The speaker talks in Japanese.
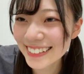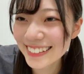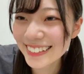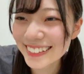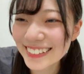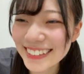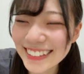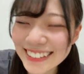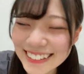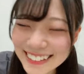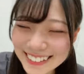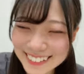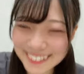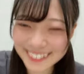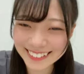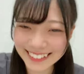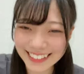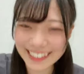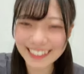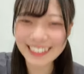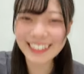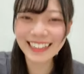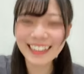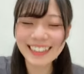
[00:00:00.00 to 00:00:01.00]
そうでしょう
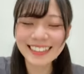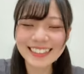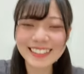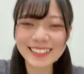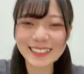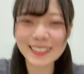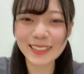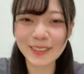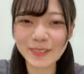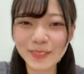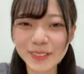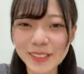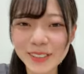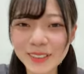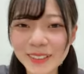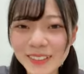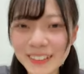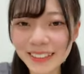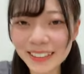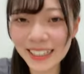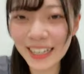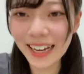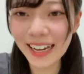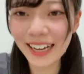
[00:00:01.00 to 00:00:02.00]
ねそうでもそ
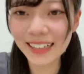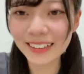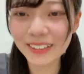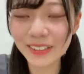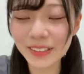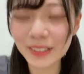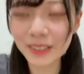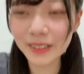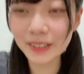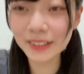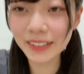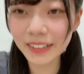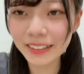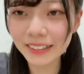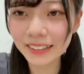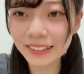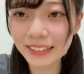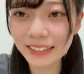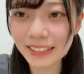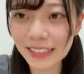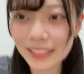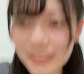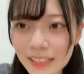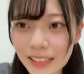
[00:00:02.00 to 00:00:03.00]
んなあの小学
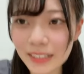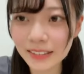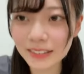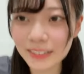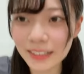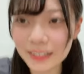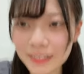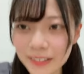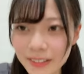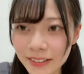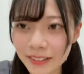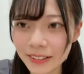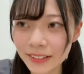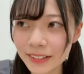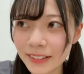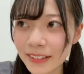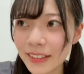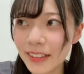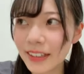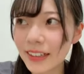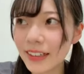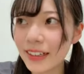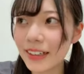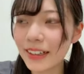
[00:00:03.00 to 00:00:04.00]
2年生くらいの
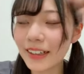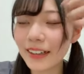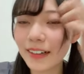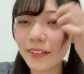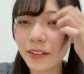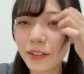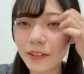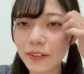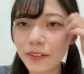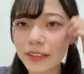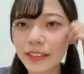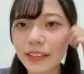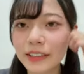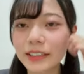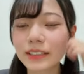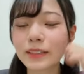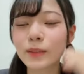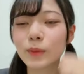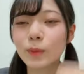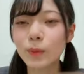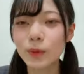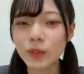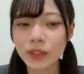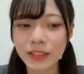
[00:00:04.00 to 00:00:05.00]
あの私
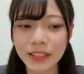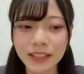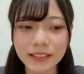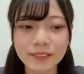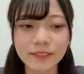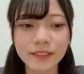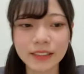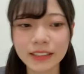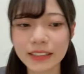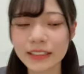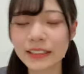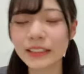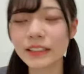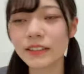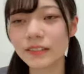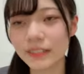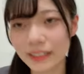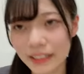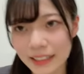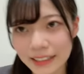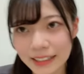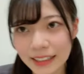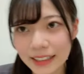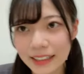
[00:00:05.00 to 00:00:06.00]
にもた私に
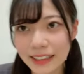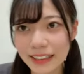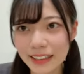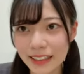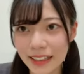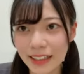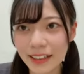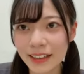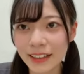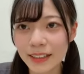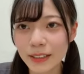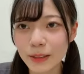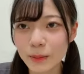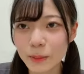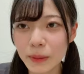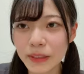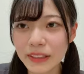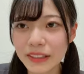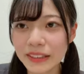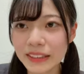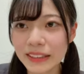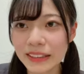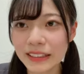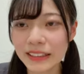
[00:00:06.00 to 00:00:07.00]
はねただね夢
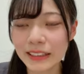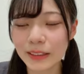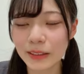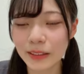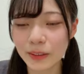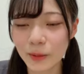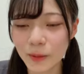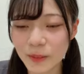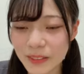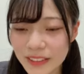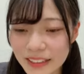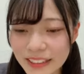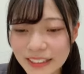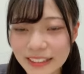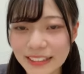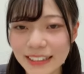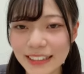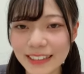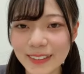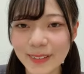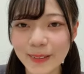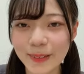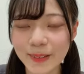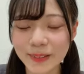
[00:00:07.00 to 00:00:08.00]
に出てきてほしいっ
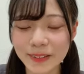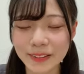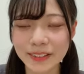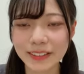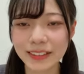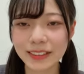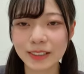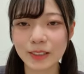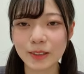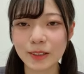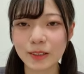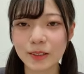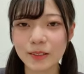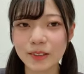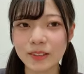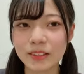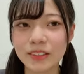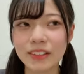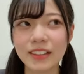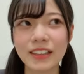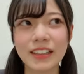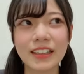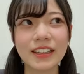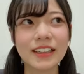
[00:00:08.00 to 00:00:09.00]
ていうそ
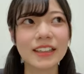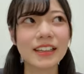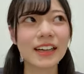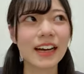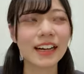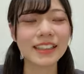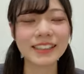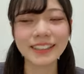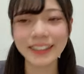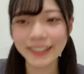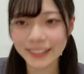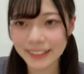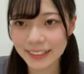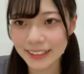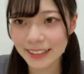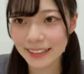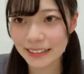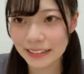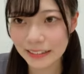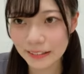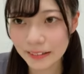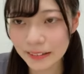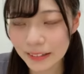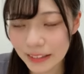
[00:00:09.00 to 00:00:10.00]
の考えし
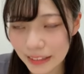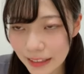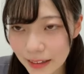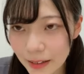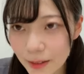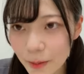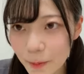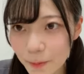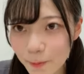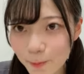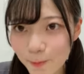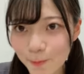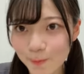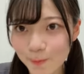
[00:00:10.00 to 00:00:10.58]
かなくて